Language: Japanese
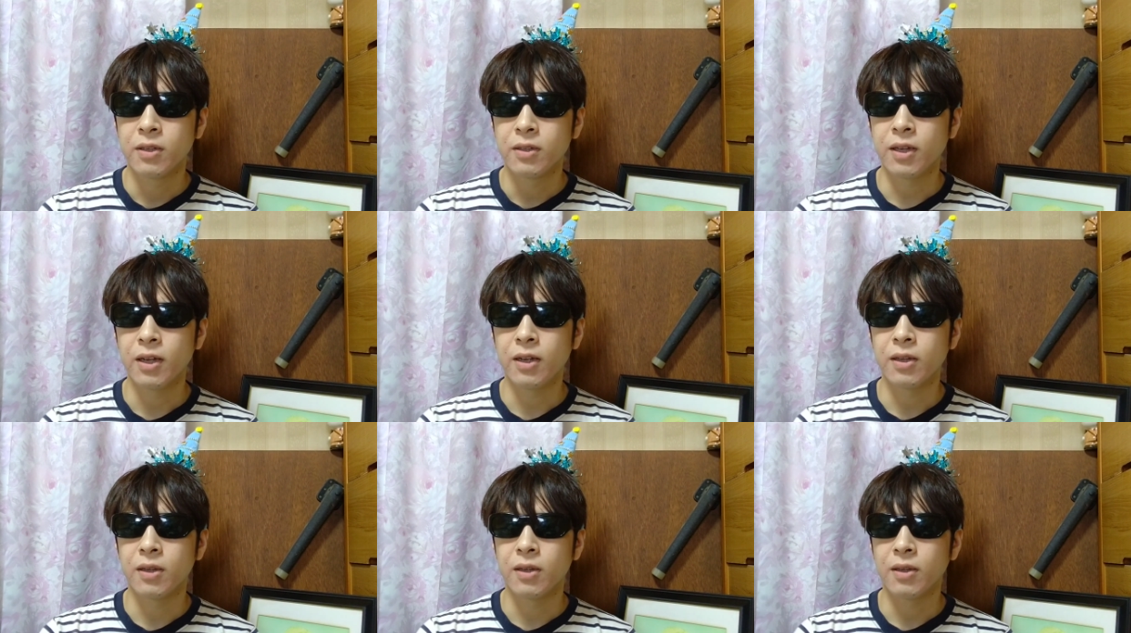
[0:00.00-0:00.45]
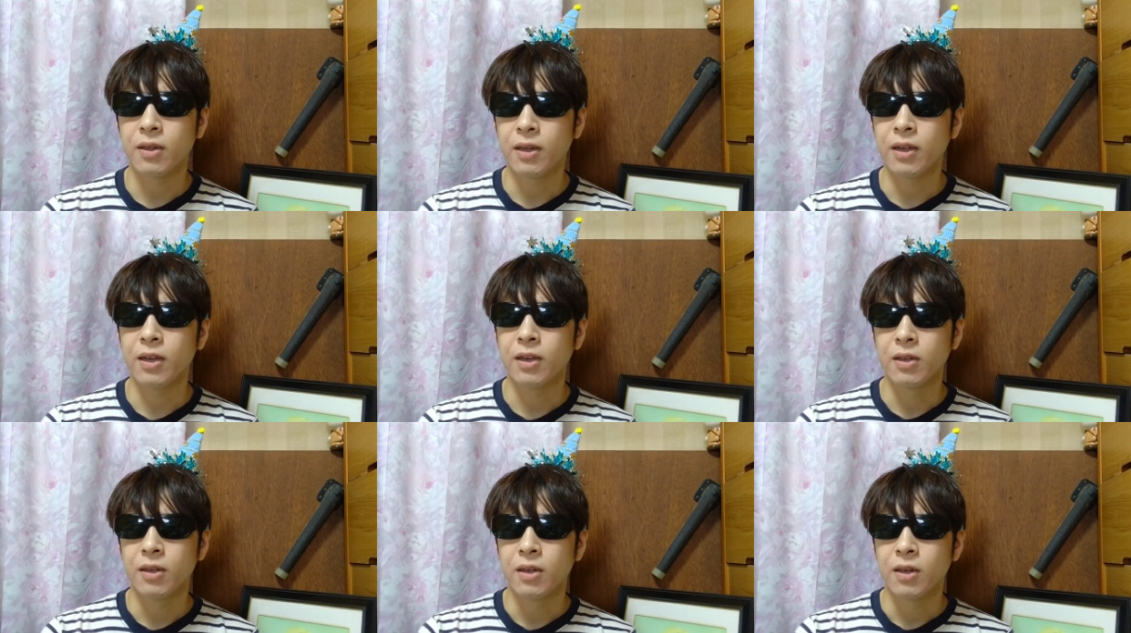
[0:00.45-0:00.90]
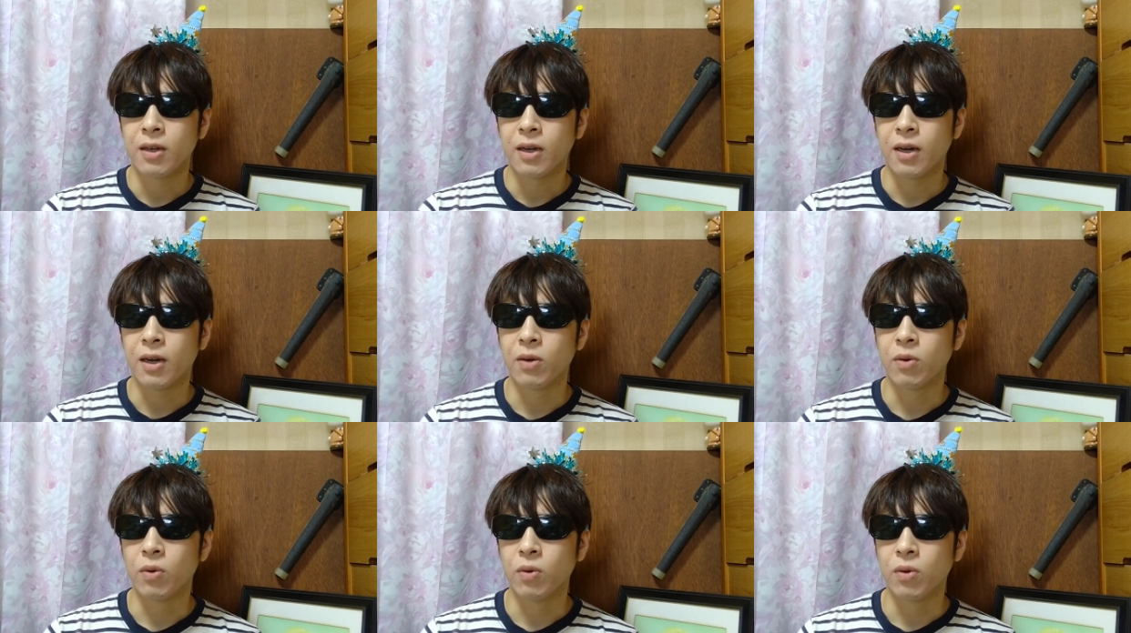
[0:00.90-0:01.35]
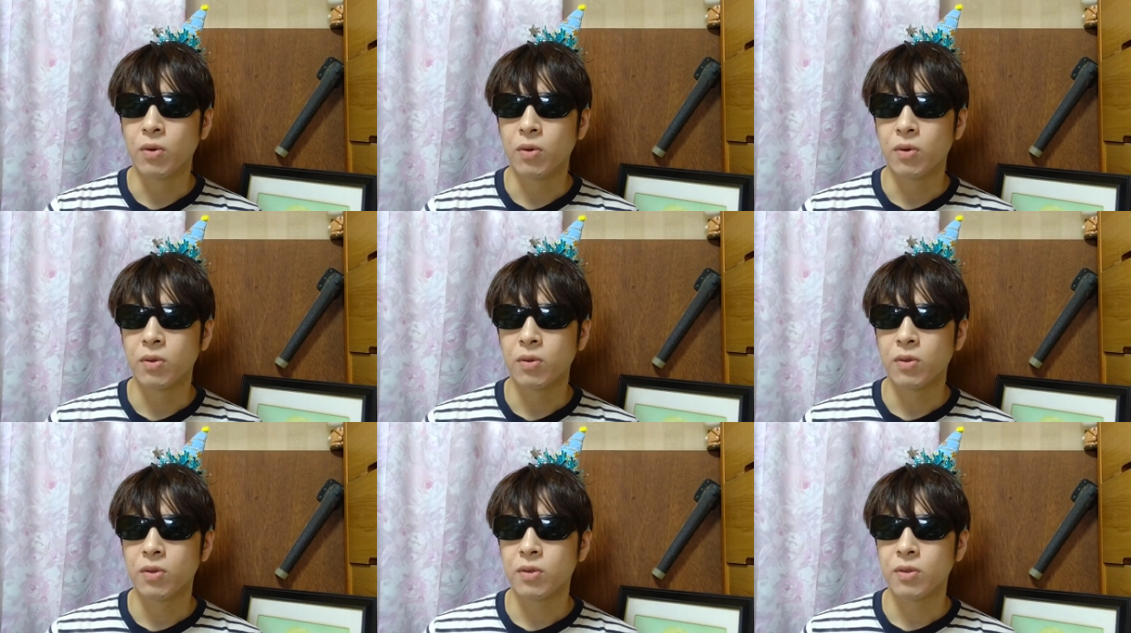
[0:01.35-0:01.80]
で、ね、あ
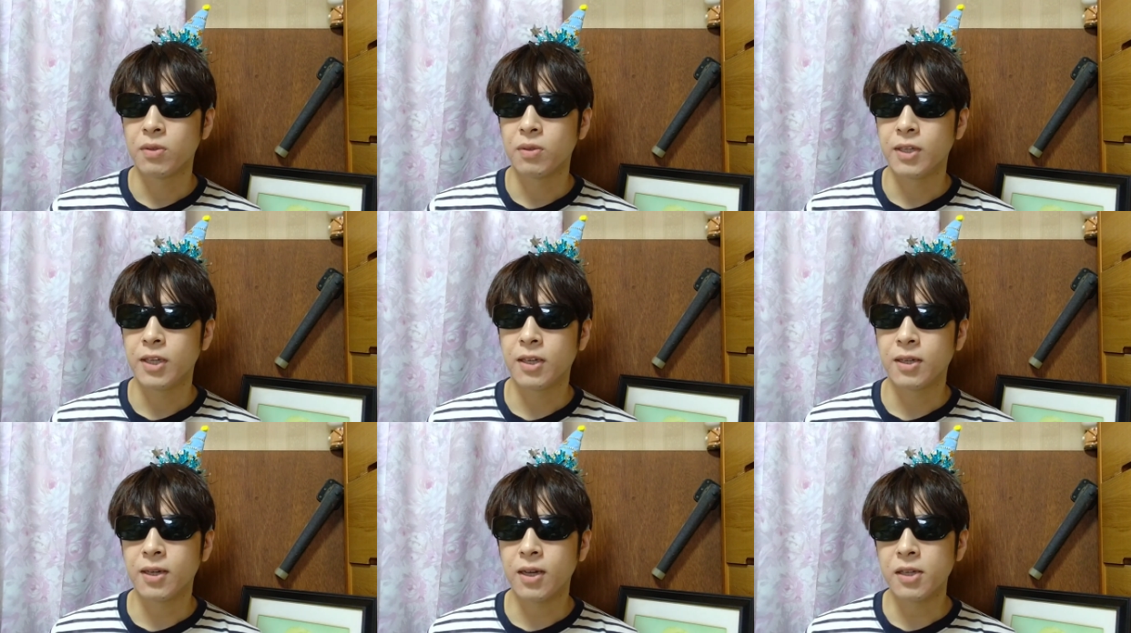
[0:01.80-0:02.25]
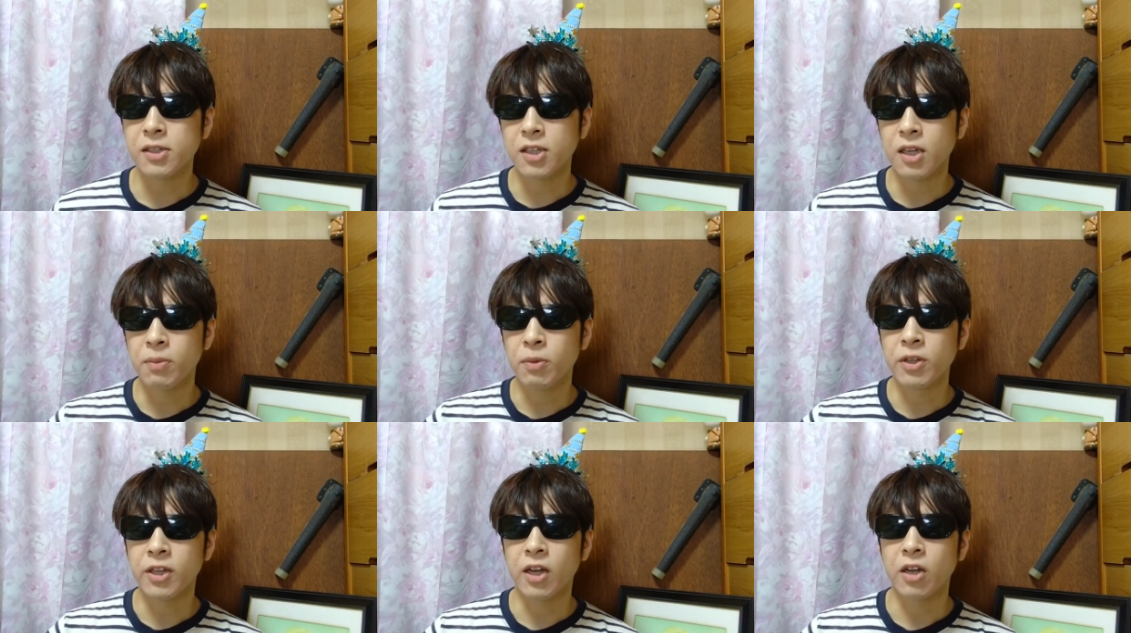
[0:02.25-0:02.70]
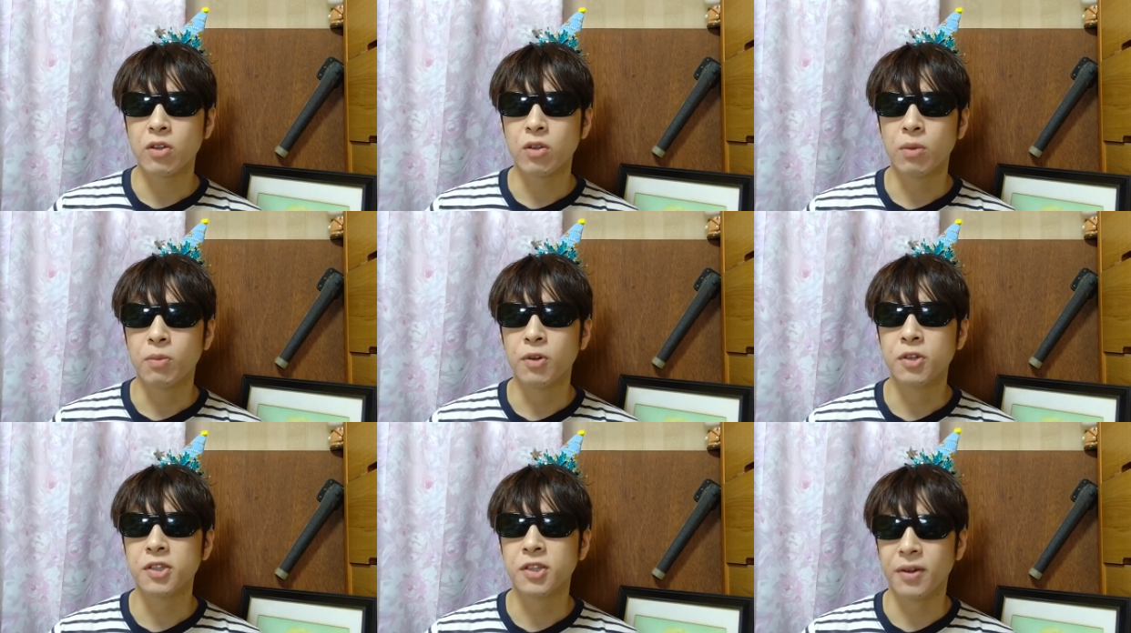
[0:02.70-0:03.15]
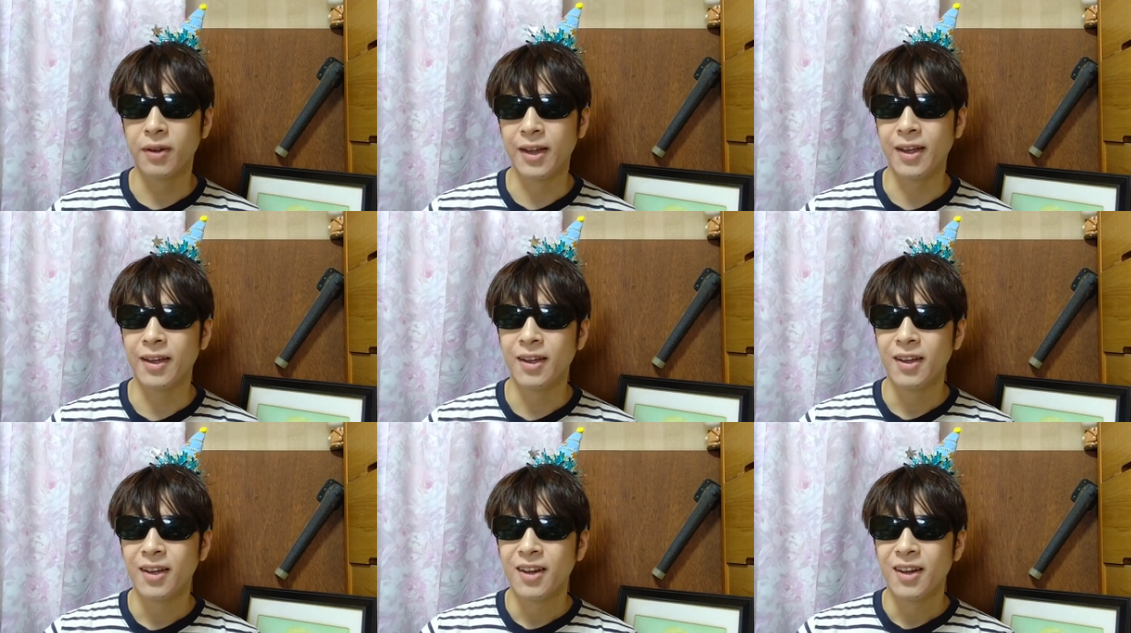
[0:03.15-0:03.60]
の、一貫性持てやと思うんですよ
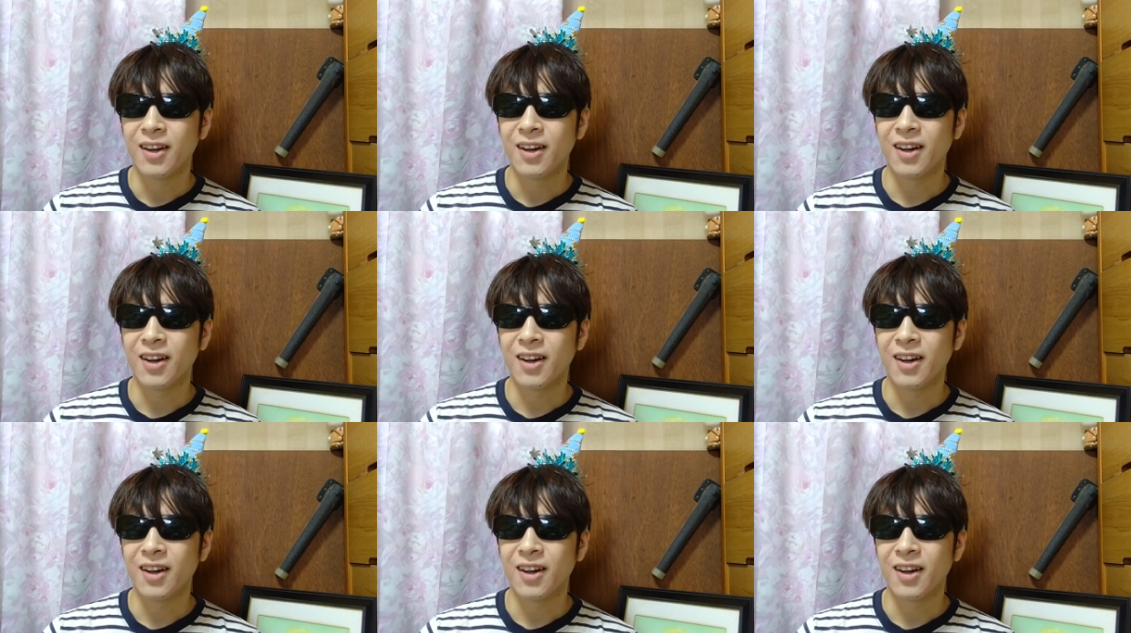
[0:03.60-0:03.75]
ね。